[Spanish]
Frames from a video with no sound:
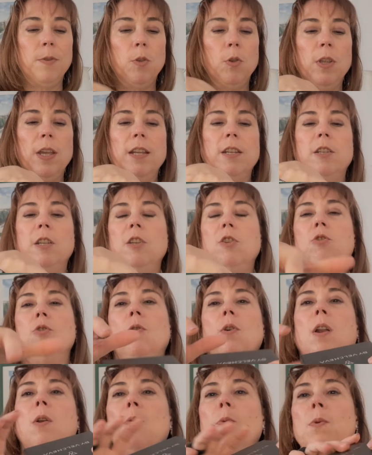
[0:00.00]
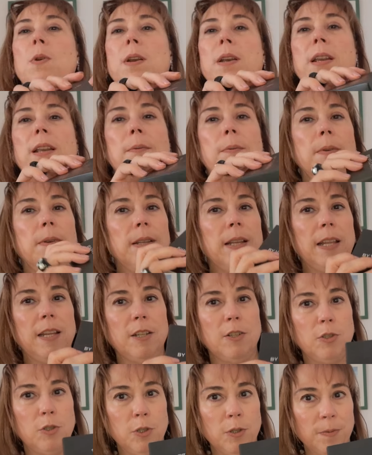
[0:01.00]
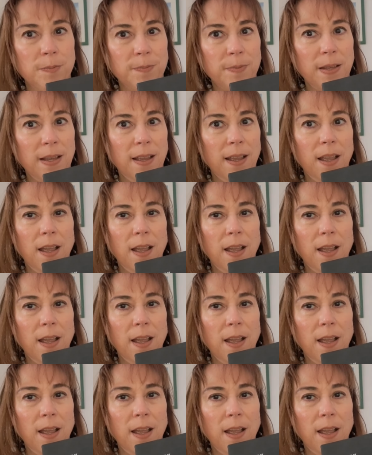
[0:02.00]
Yo ya he hecho algún reel de esto.